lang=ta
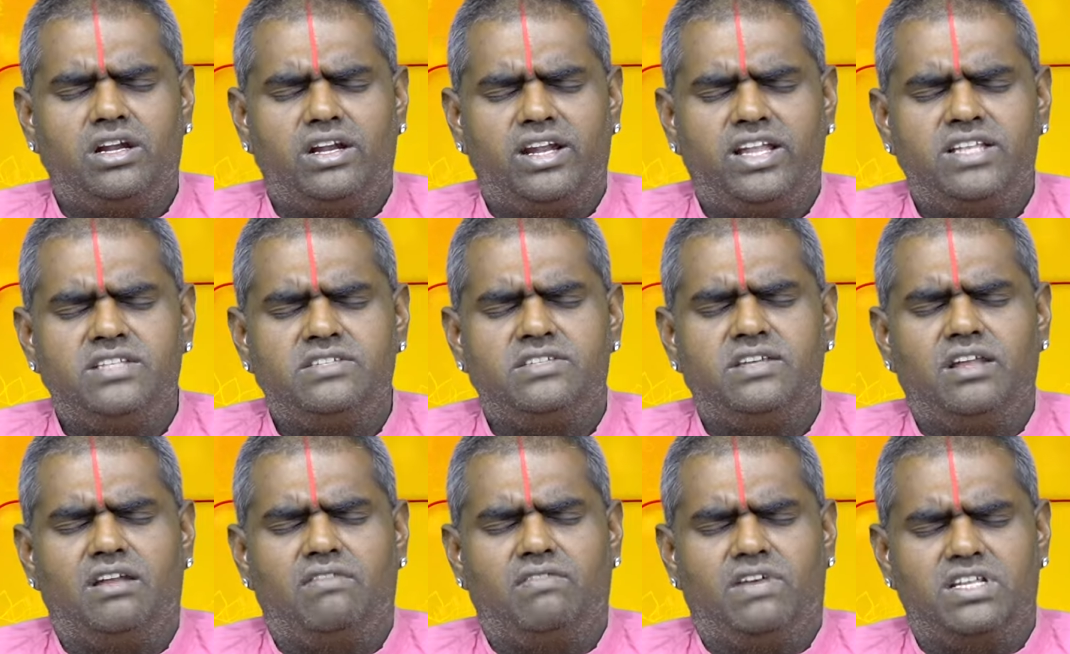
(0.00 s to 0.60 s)

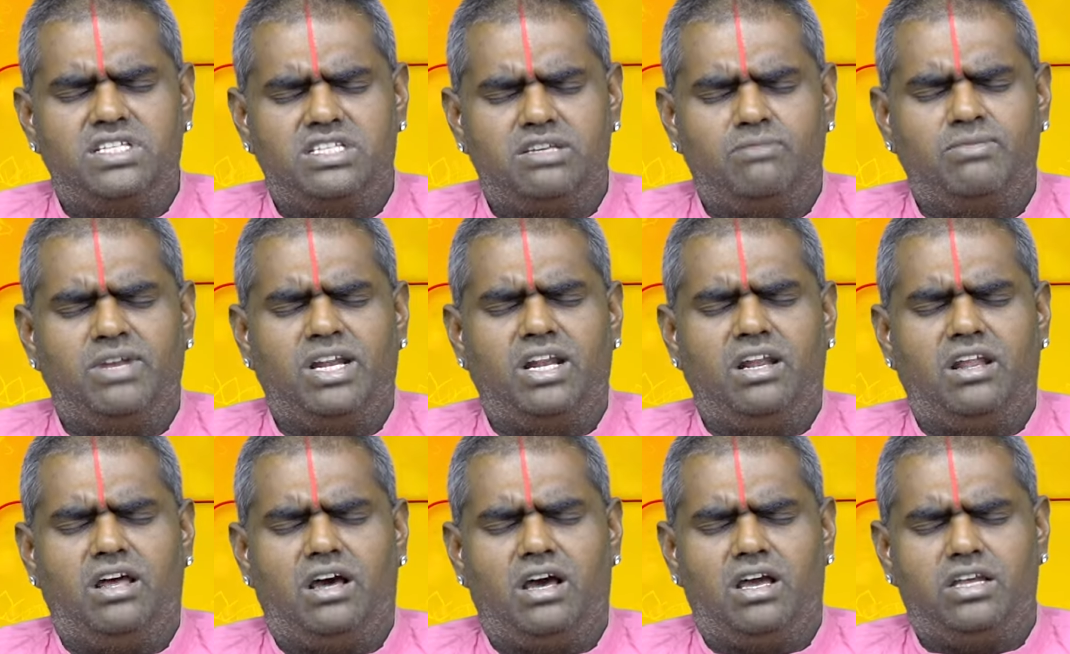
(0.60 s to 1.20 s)
நெஞ்சில்
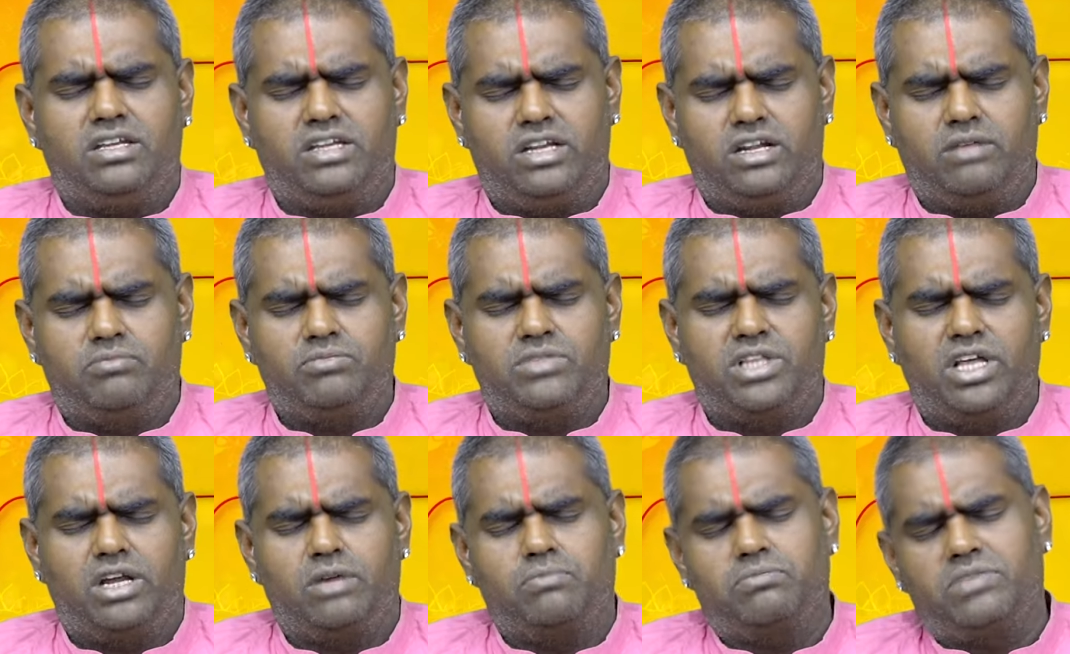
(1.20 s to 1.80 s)
வஞ்சமில்லா
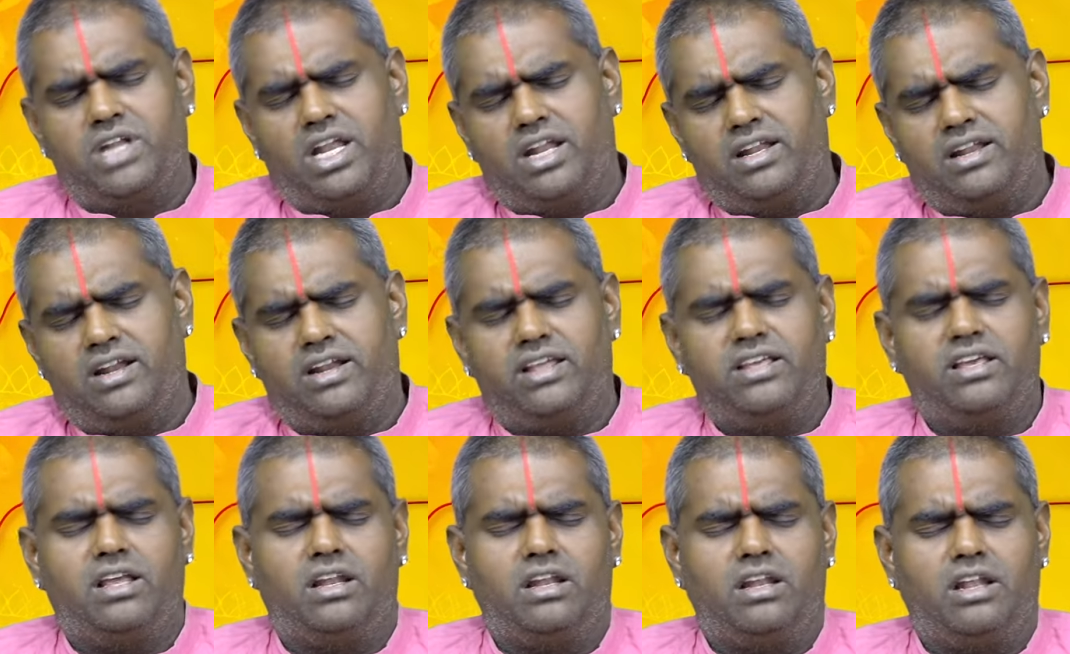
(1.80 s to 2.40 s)
இனம் தரும்
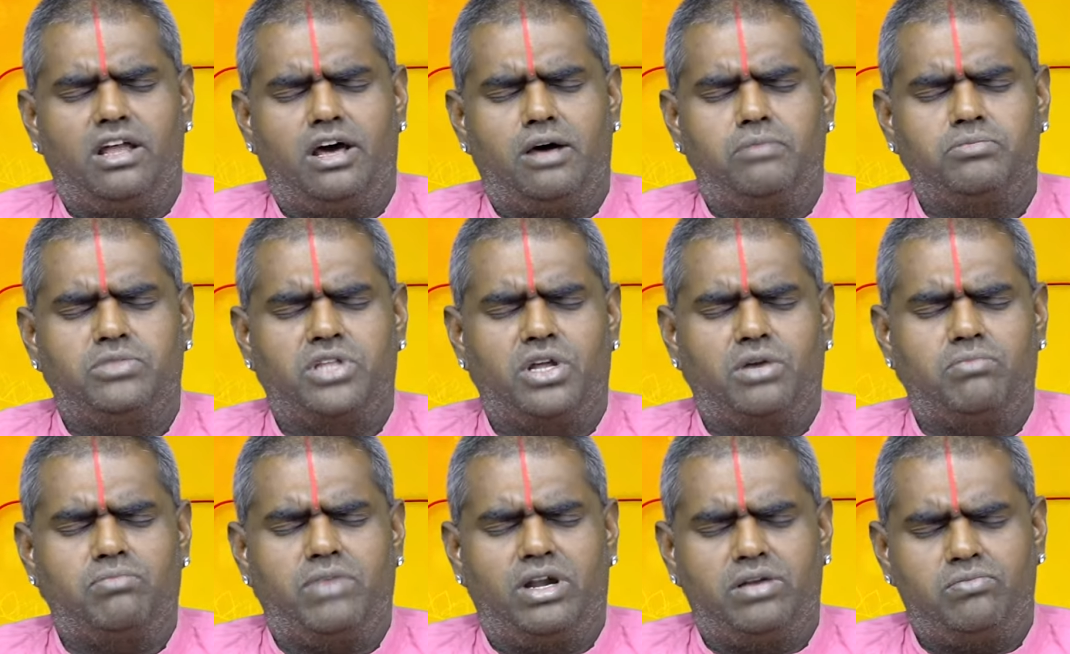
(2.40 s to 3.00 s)
நல்லன எல்லாம்
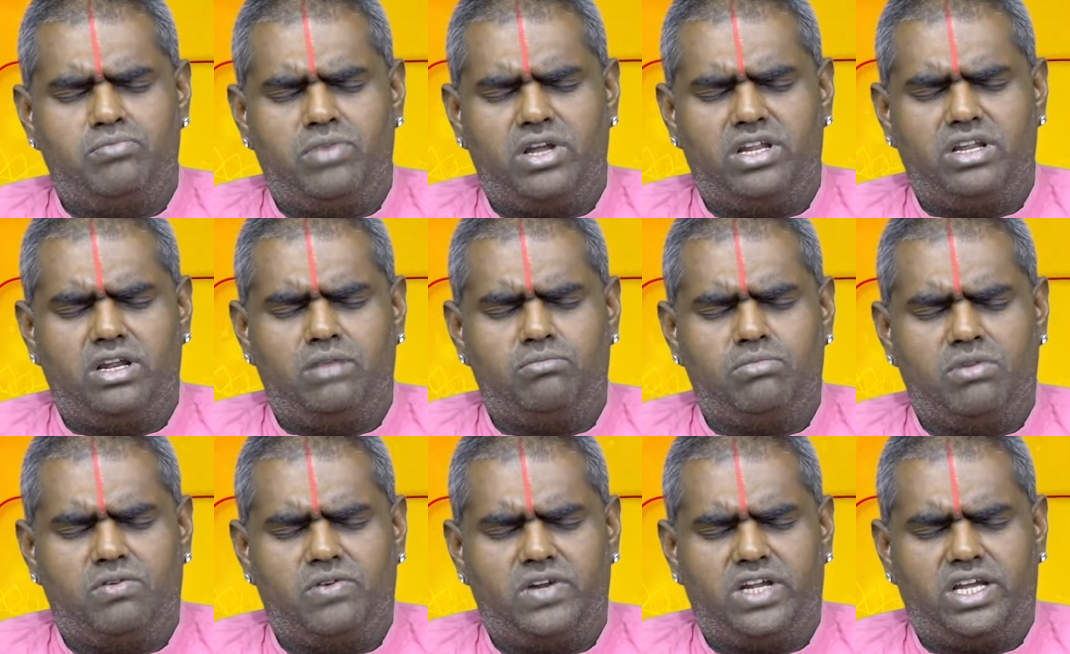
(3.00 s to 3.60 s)
தரும் அன்பர்
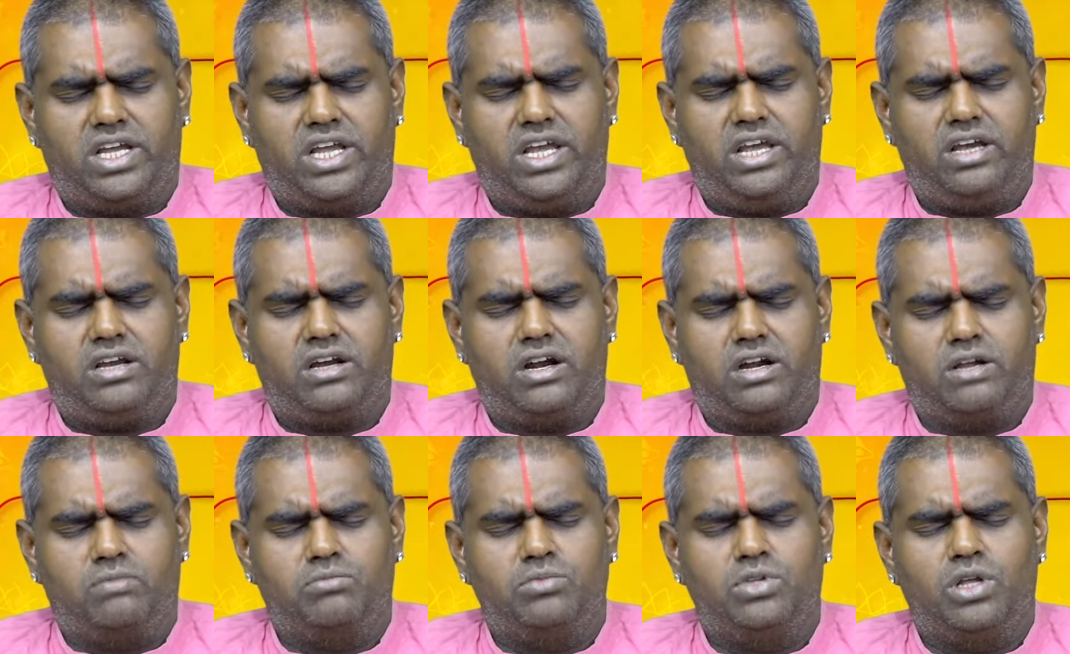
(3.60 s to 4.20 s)
என்பவர்க்கே
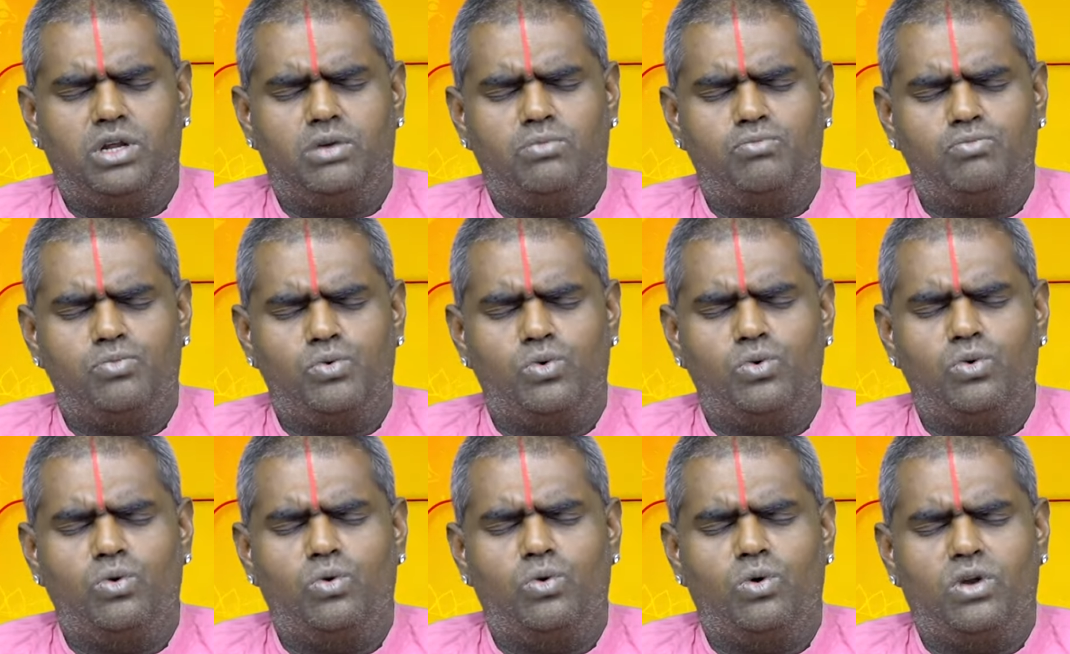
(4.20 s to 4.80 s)
கணம் தரும்
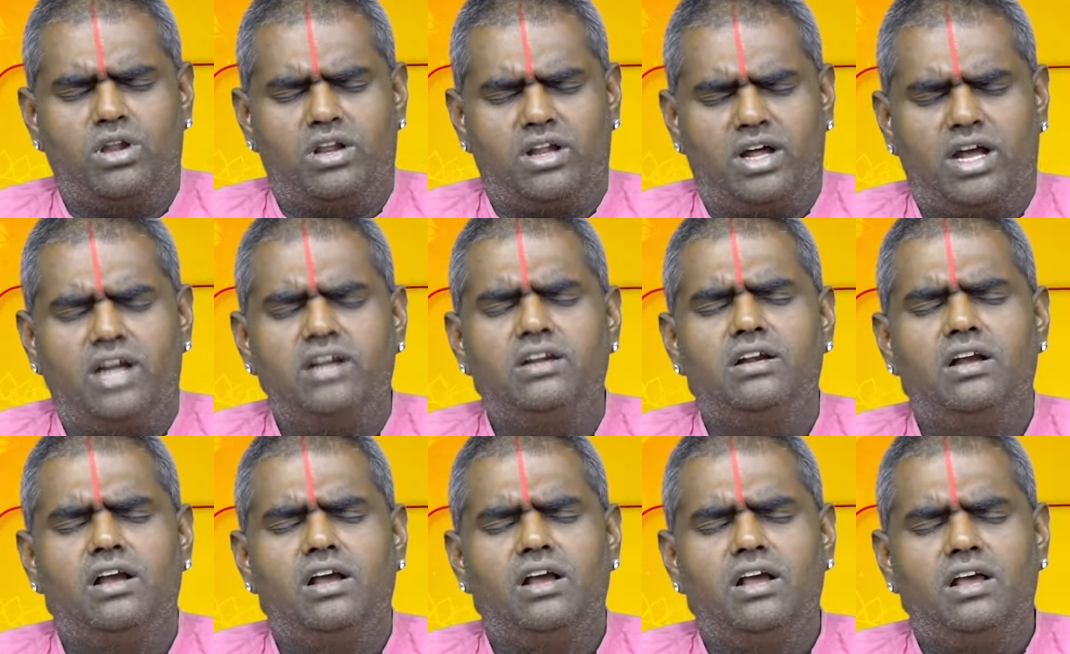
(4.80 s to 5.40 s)
பூங்குழலால்